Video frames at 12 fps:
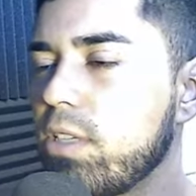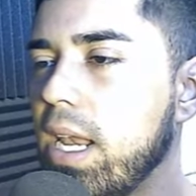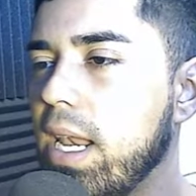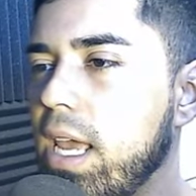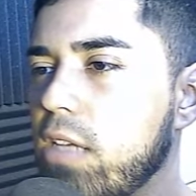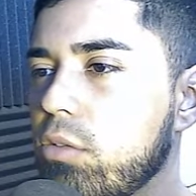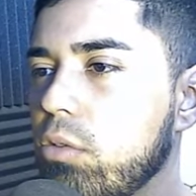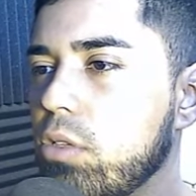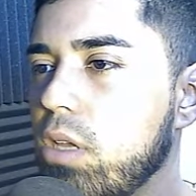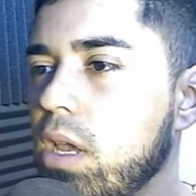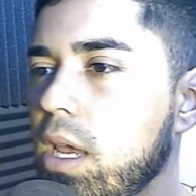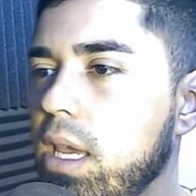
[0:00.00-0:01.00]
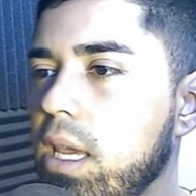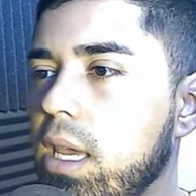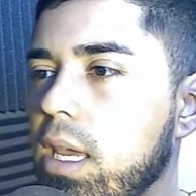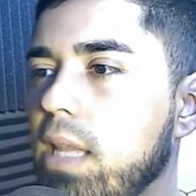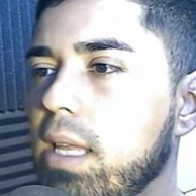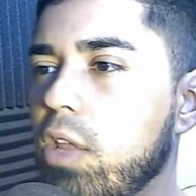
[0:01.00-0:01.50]
a Nexus
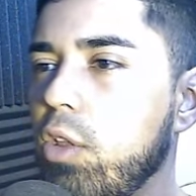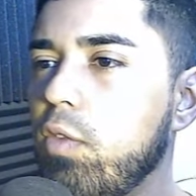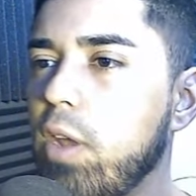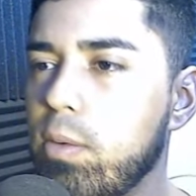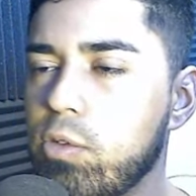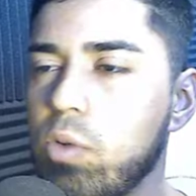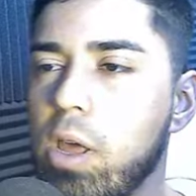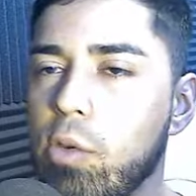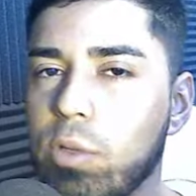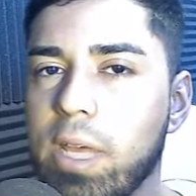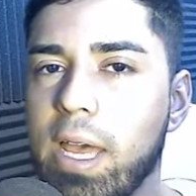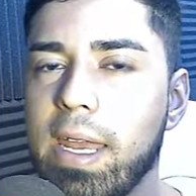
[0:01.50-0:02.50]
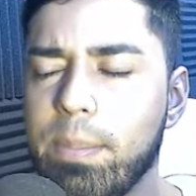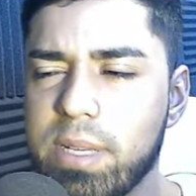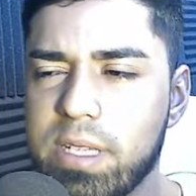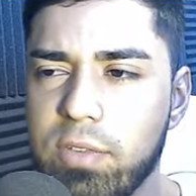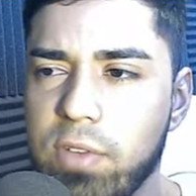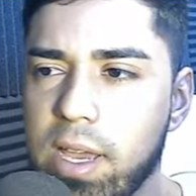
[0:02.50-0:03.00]
y el día de hoy veremos una ruta en
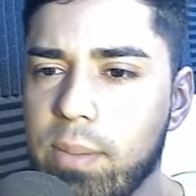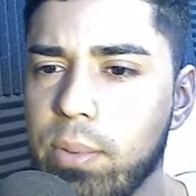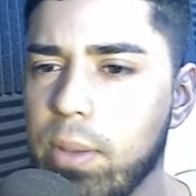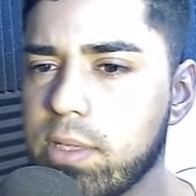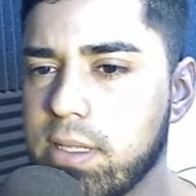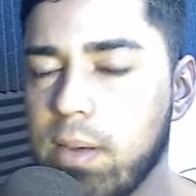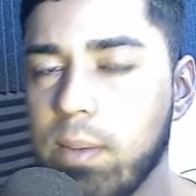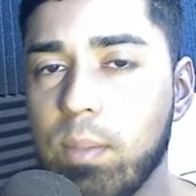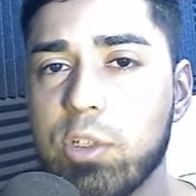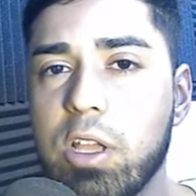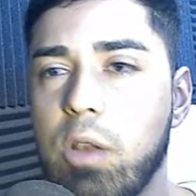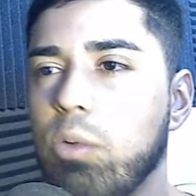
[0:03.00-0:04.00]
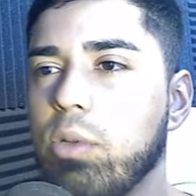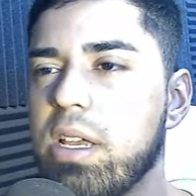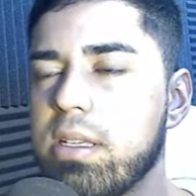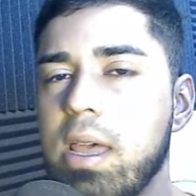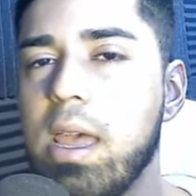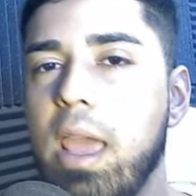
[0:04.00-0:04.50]
específica. Podemos hacer muchas
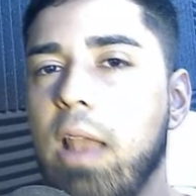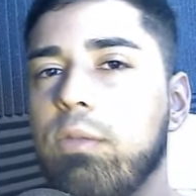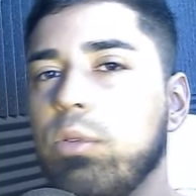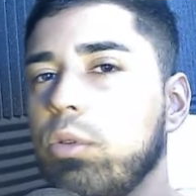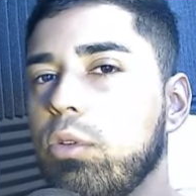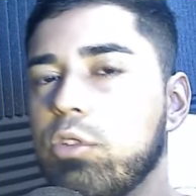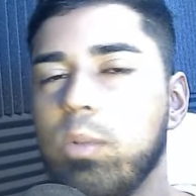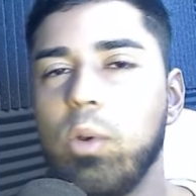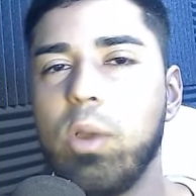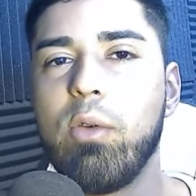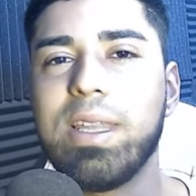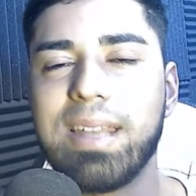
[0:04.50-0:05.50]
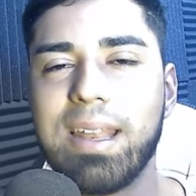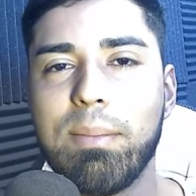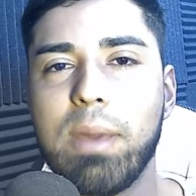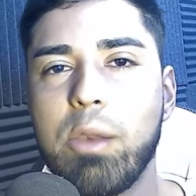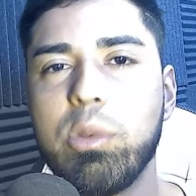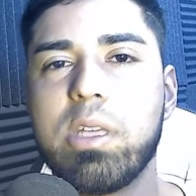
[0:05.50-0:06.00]
rutas. En el futuro supongo que voy a traer
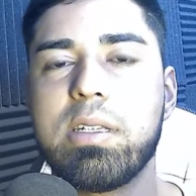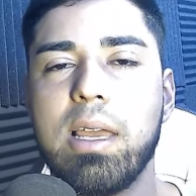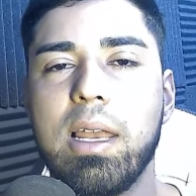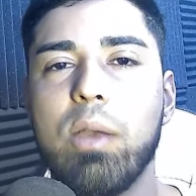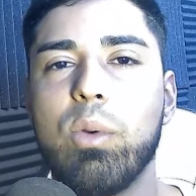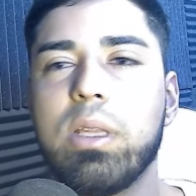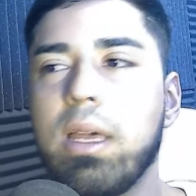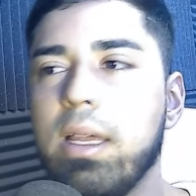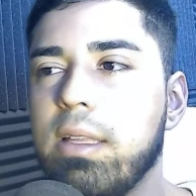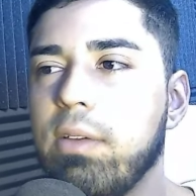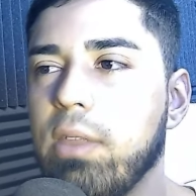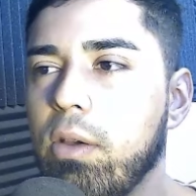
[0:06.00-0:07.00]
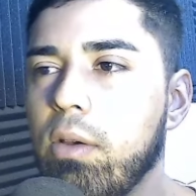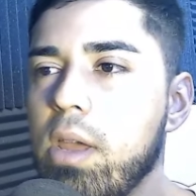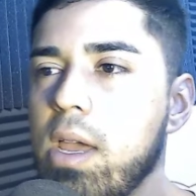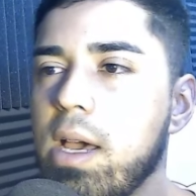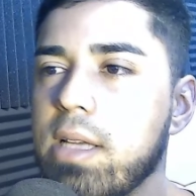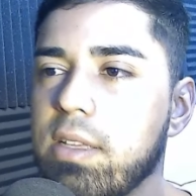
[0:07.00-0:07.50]
más rutas si es que le gusta este video.
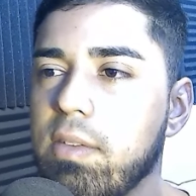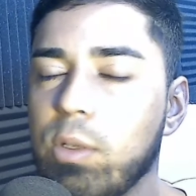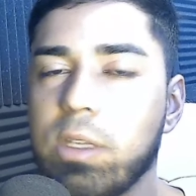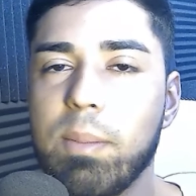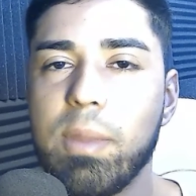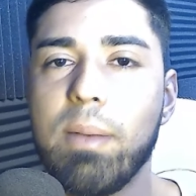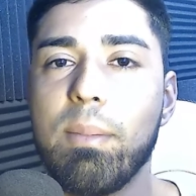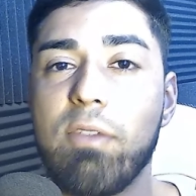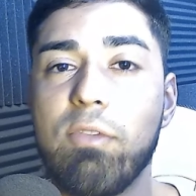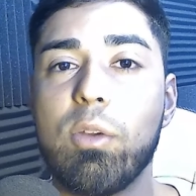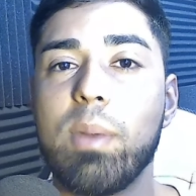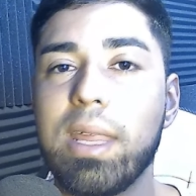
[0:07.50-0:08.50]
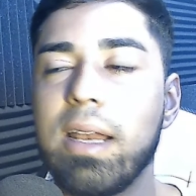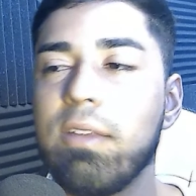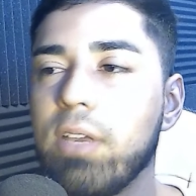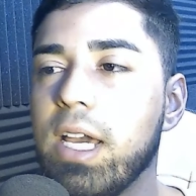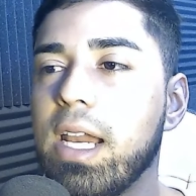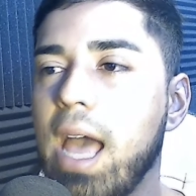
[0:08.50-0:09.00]
Así vemos también más formas de
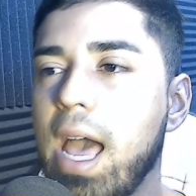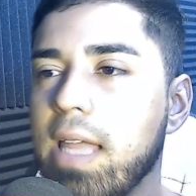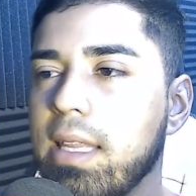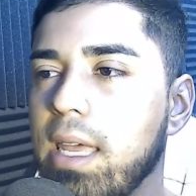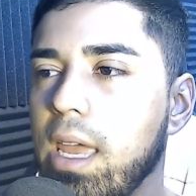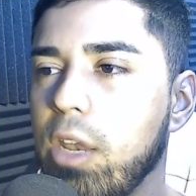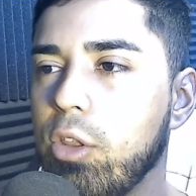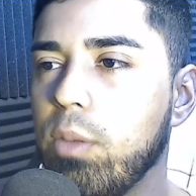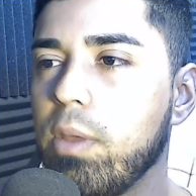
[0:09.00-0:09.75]
calificar a este airdrop, ¿de